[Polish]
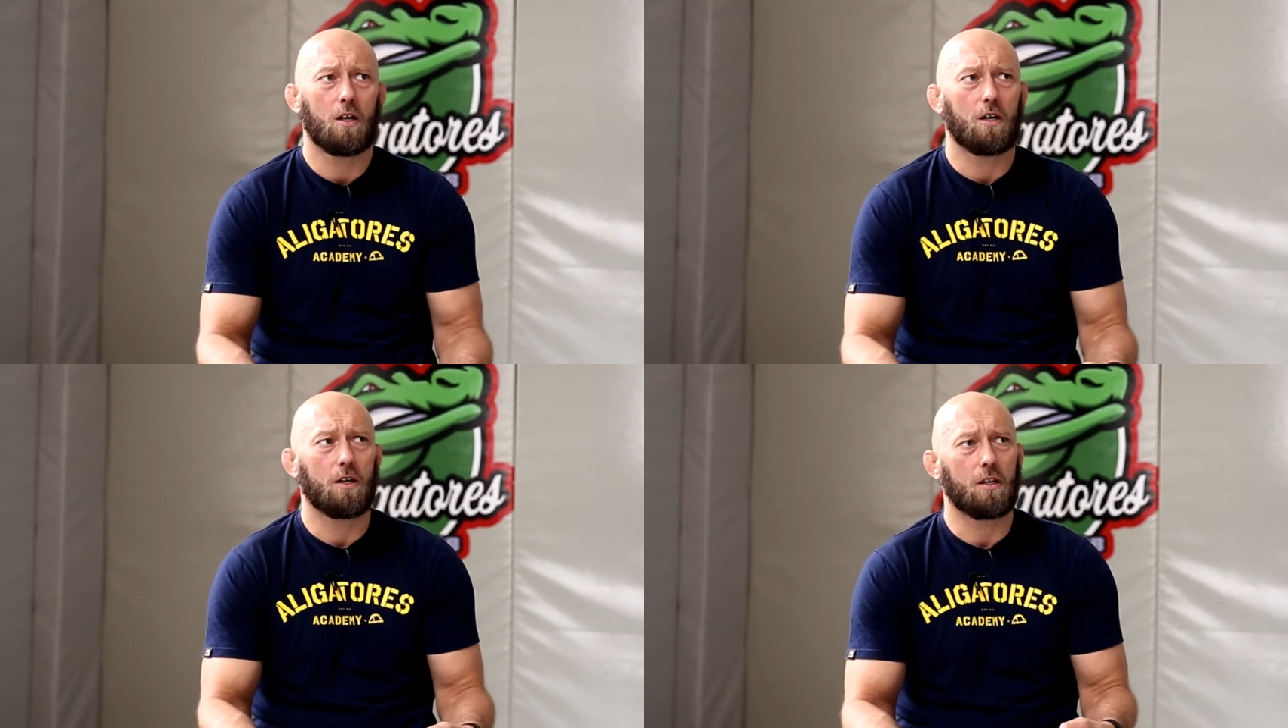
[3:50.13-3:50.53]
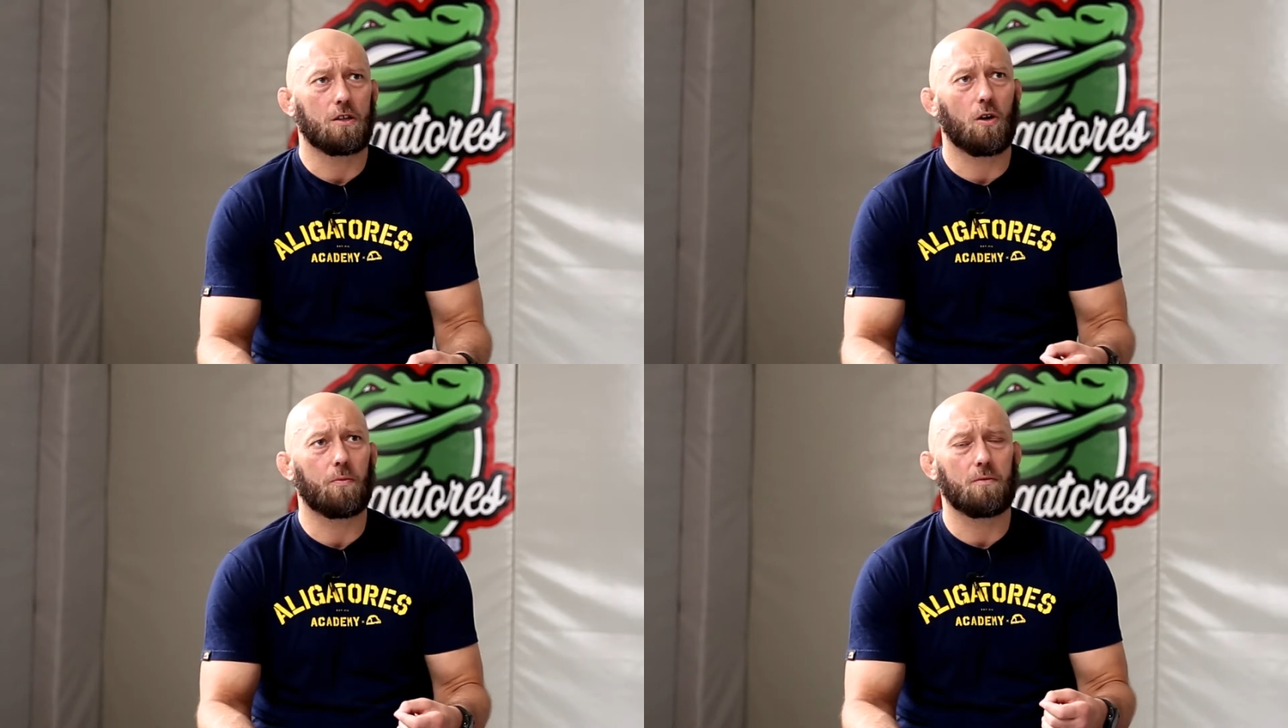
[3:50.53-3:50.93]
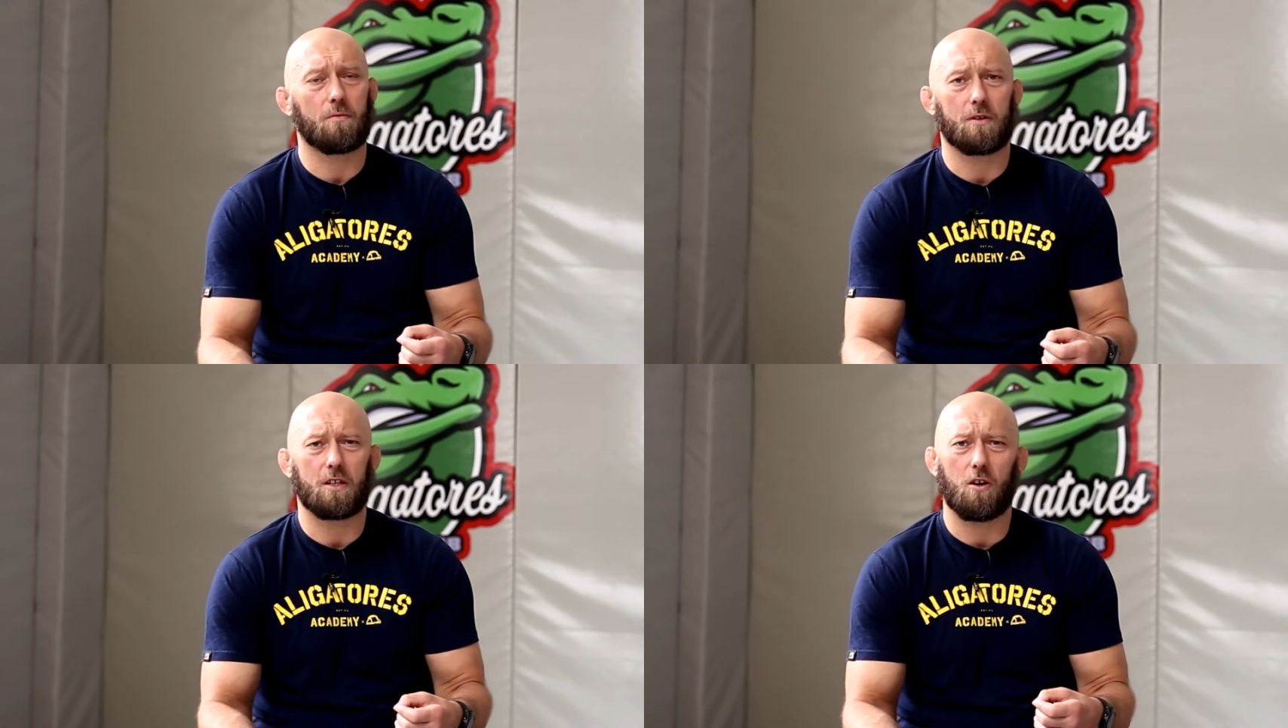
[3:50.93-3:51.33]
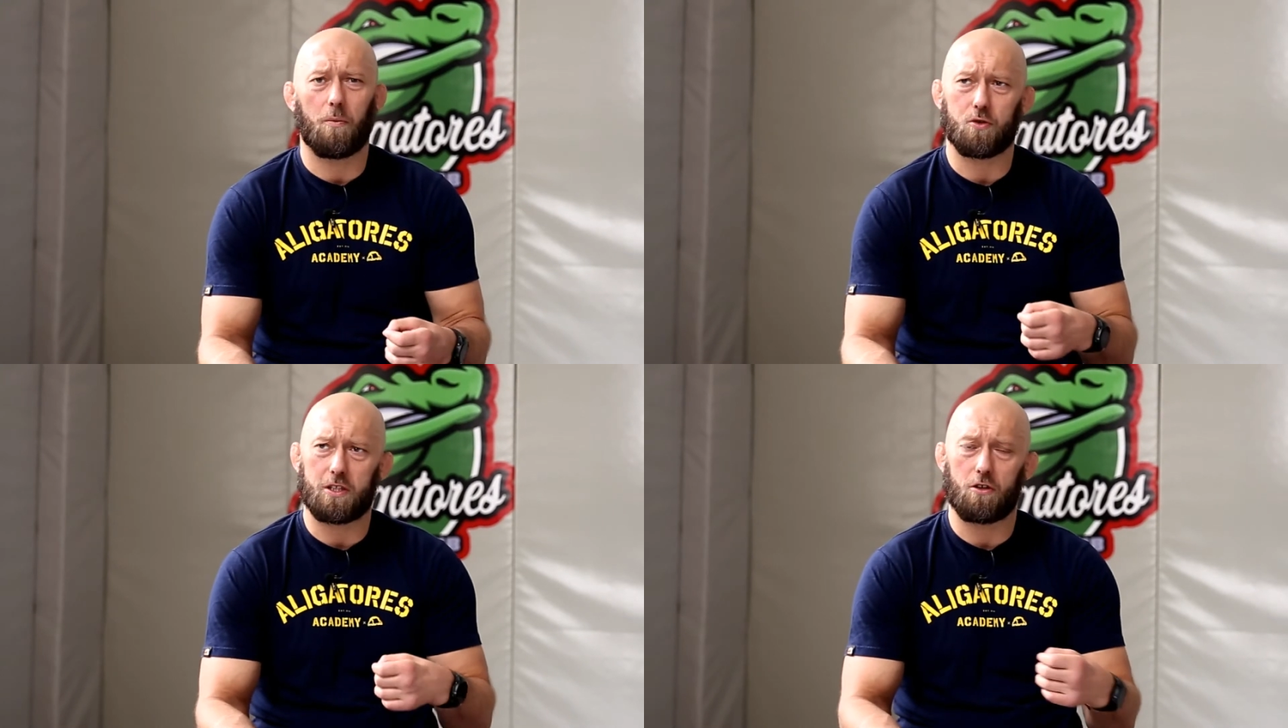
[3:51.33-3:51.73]
e, dobrym e,
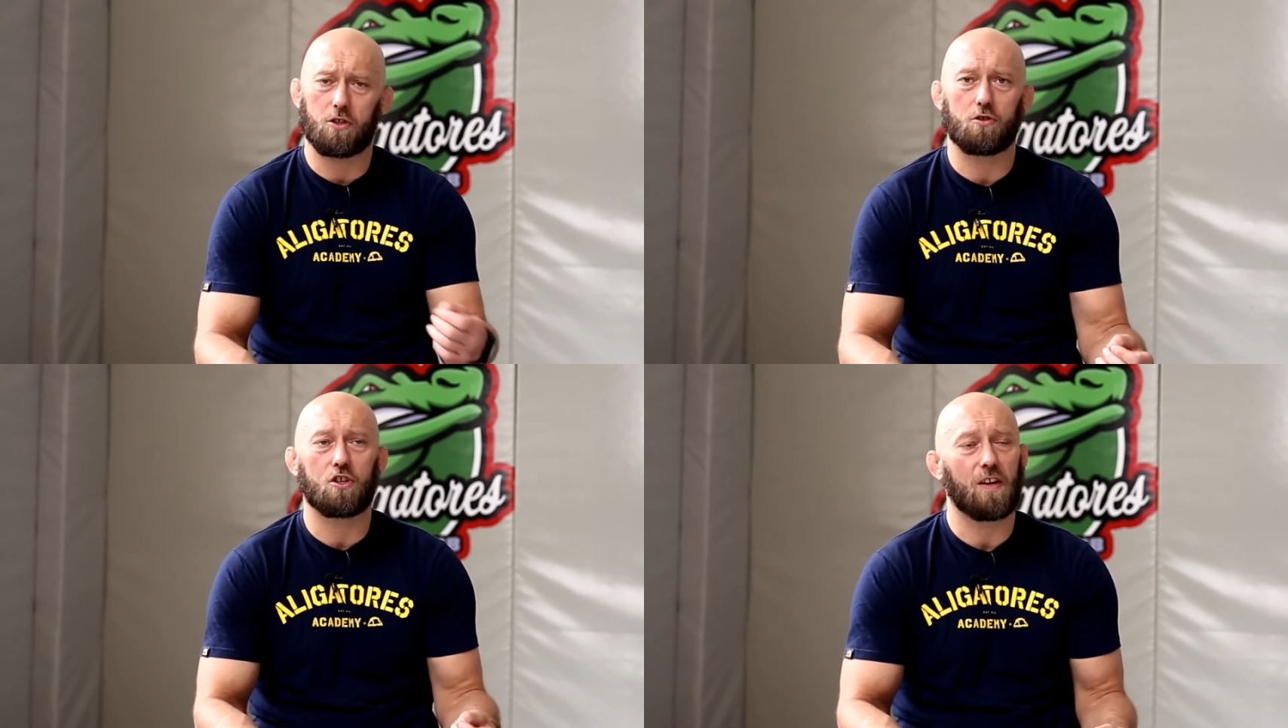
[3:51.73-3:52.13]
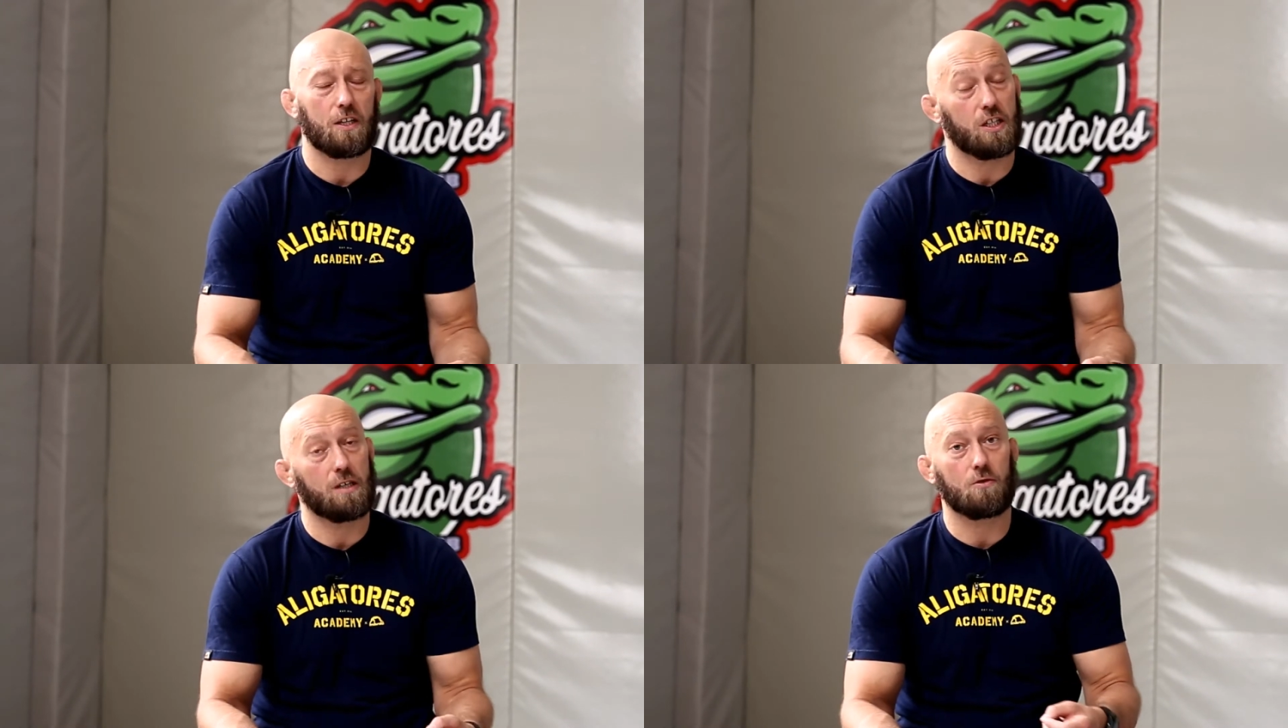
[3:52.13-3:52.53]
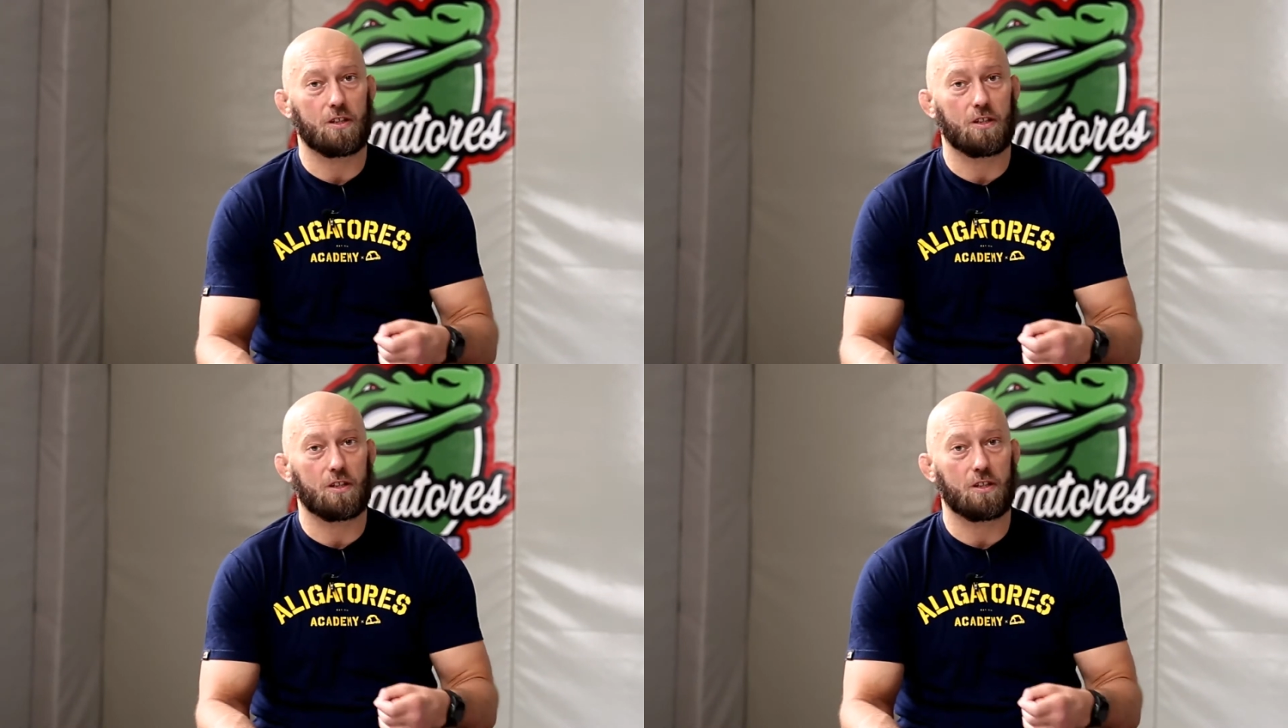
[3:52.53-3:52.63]
oprócz tego, że doświadczeniem,